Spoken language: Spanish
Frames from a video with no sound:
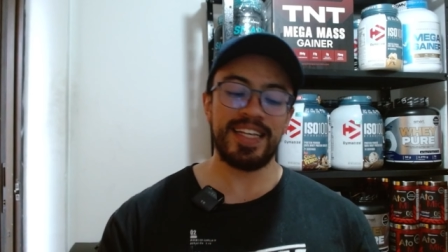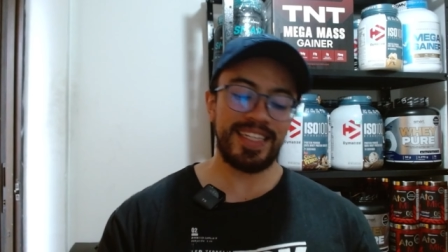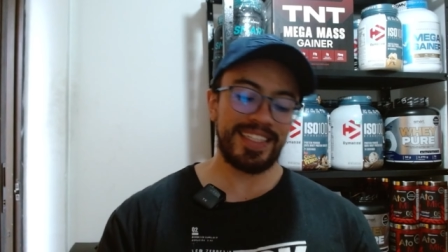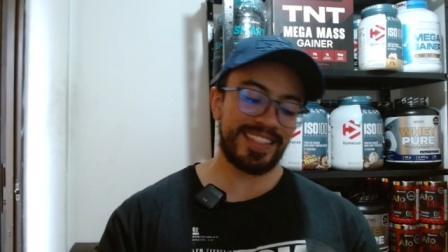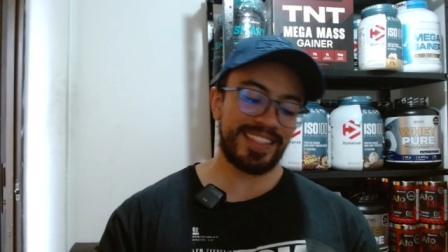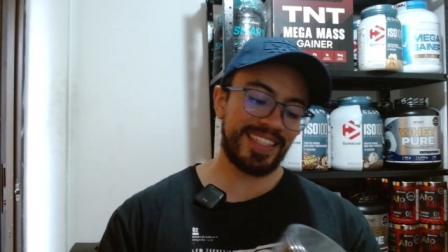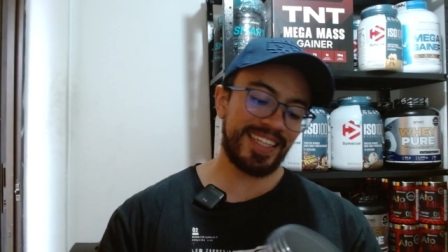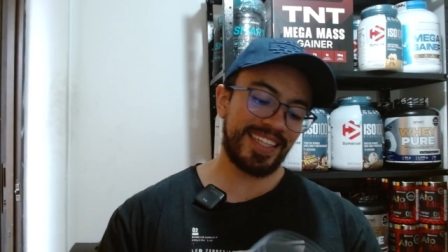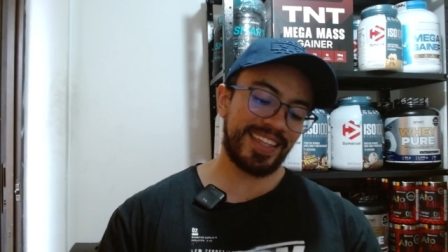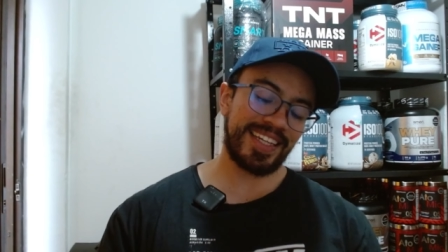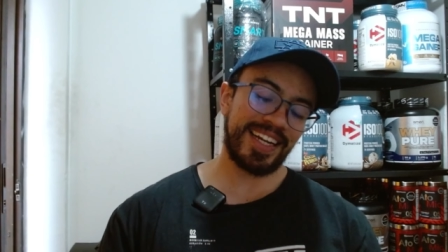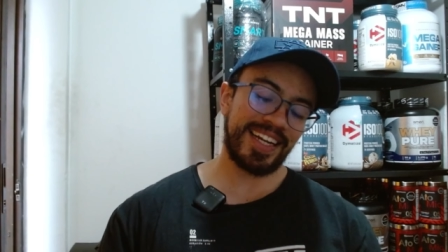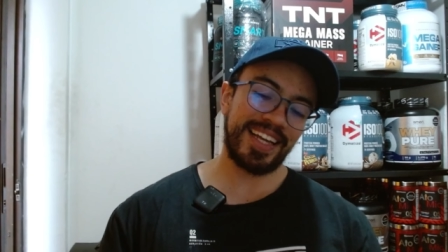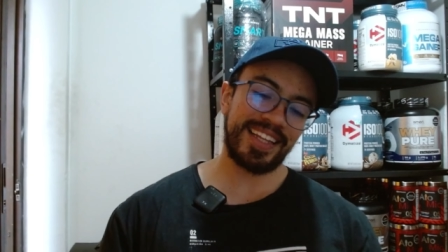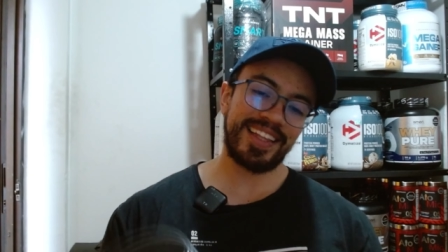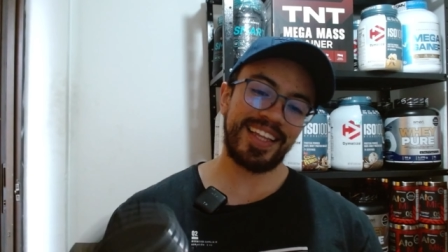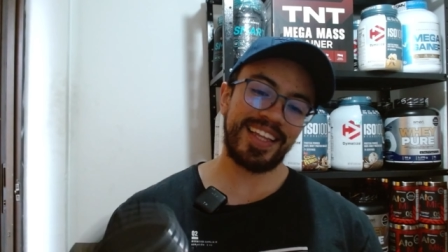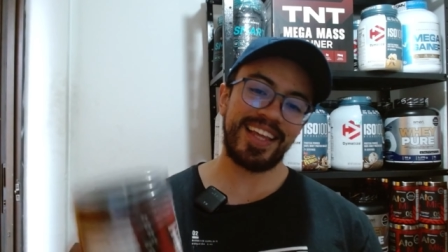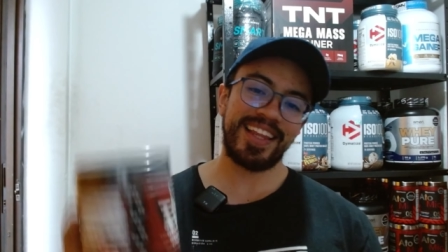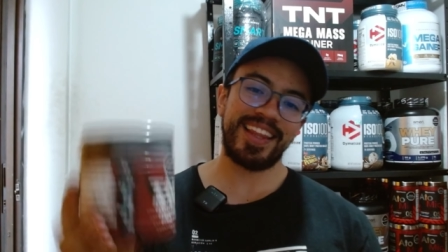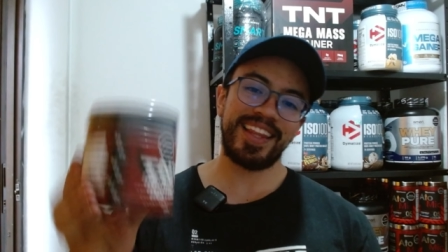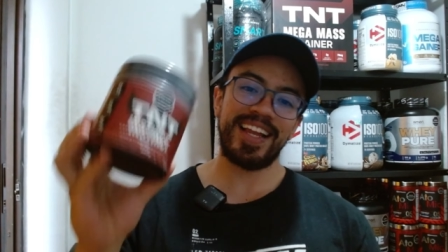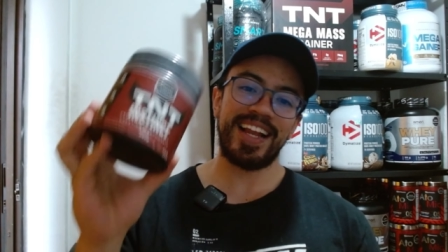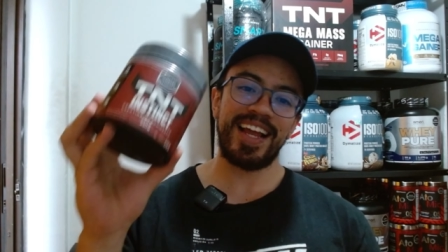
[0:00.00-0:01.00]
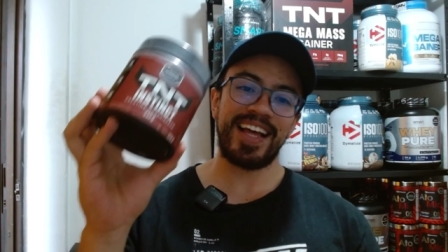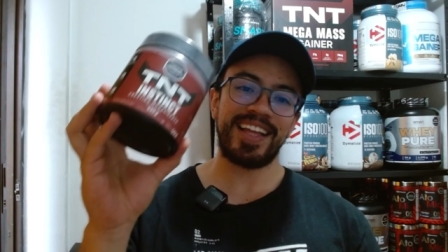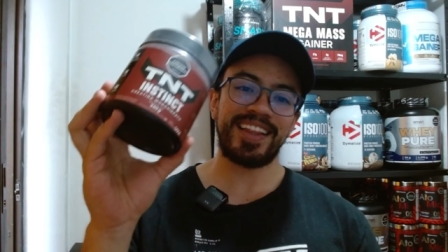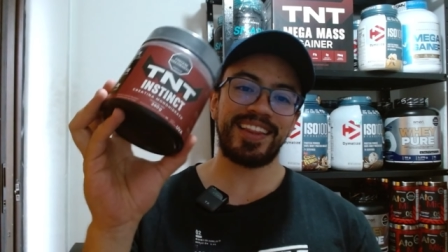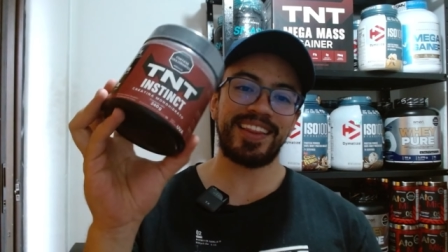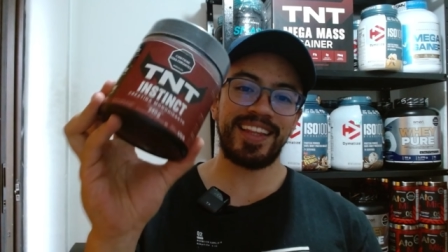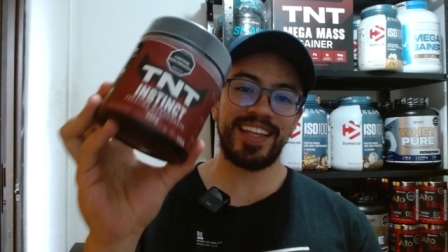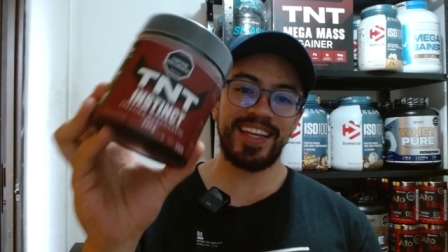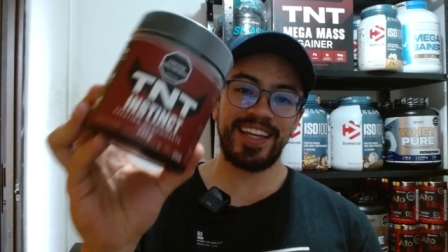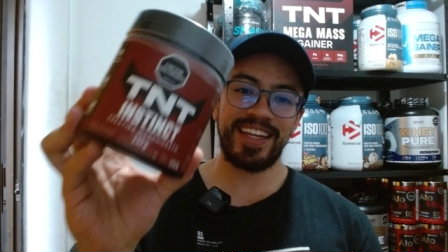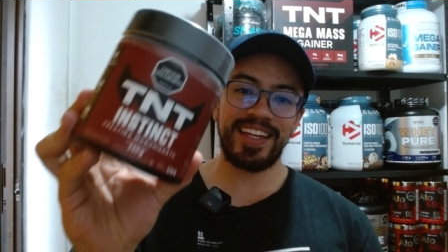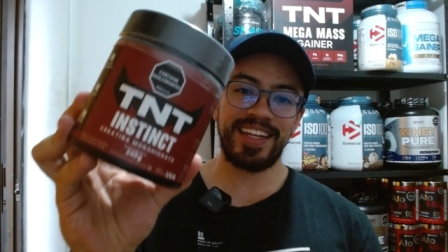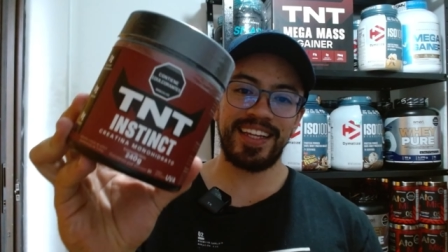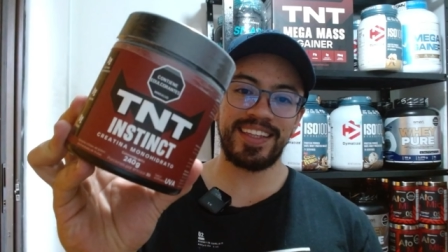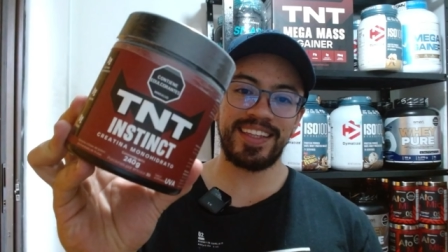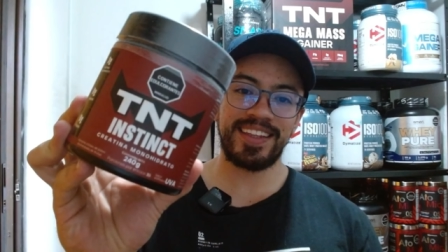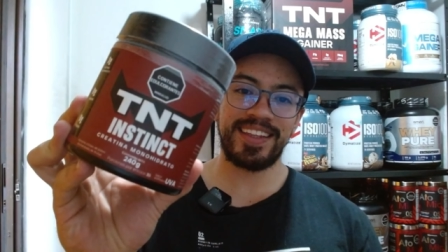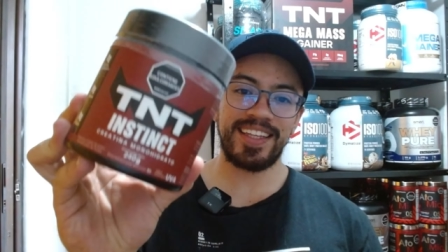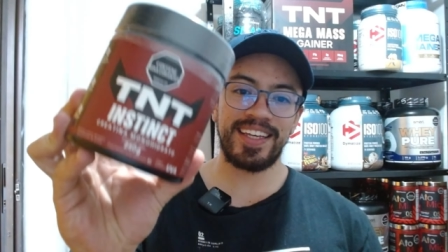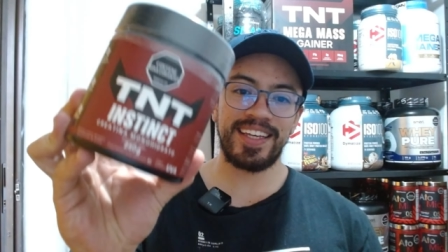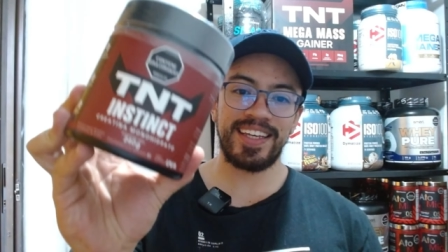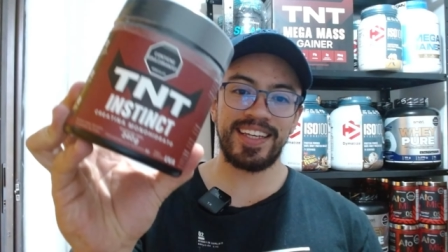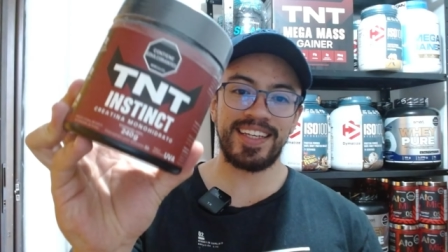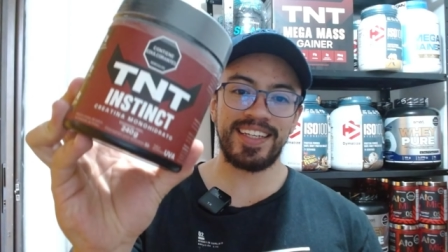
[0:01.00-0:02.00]
Se trata de la
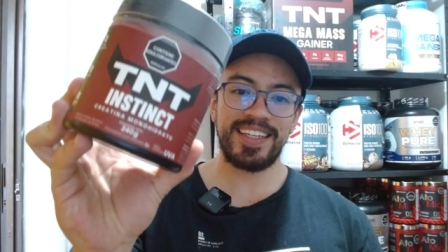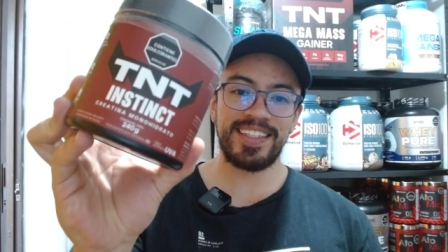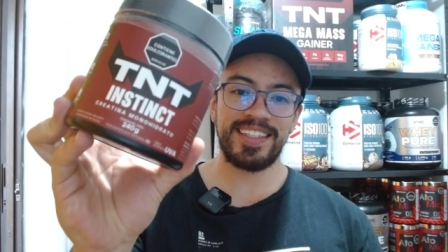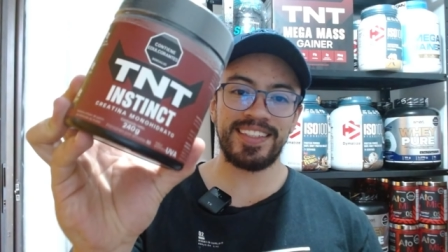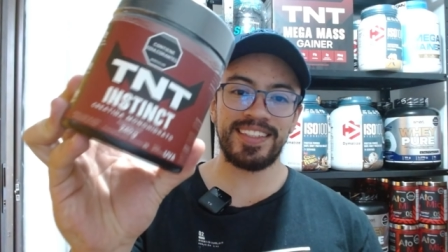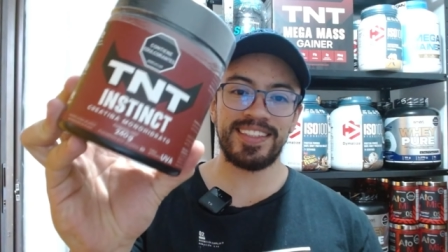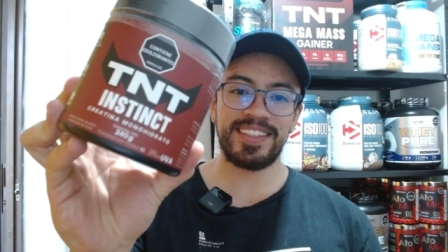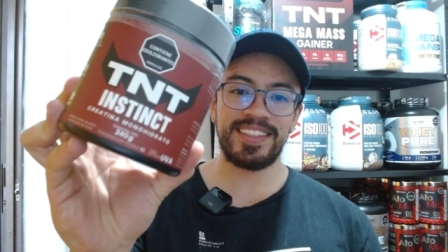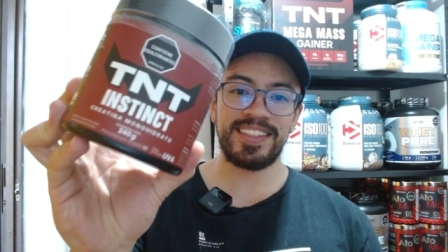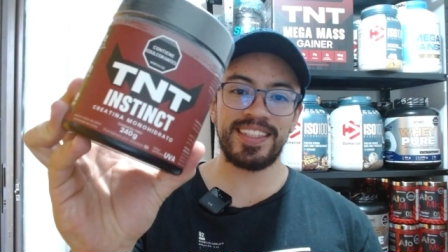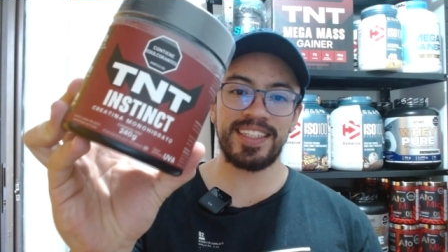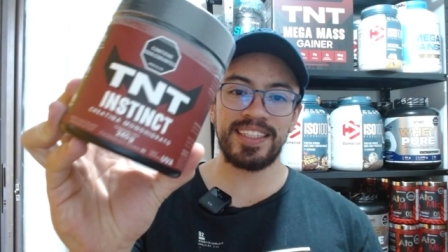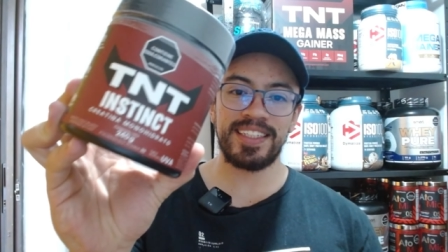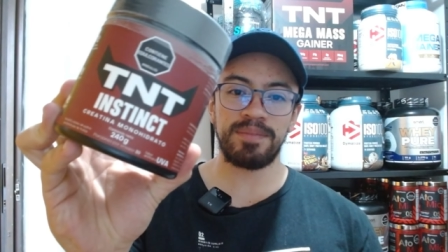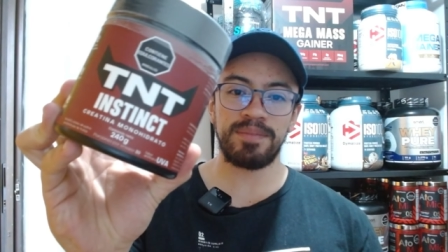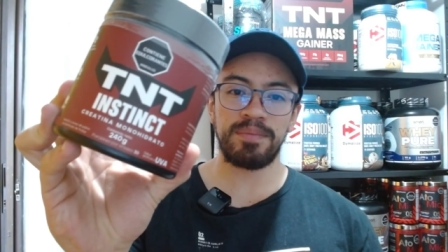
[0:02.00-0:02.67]
TNT Instinct.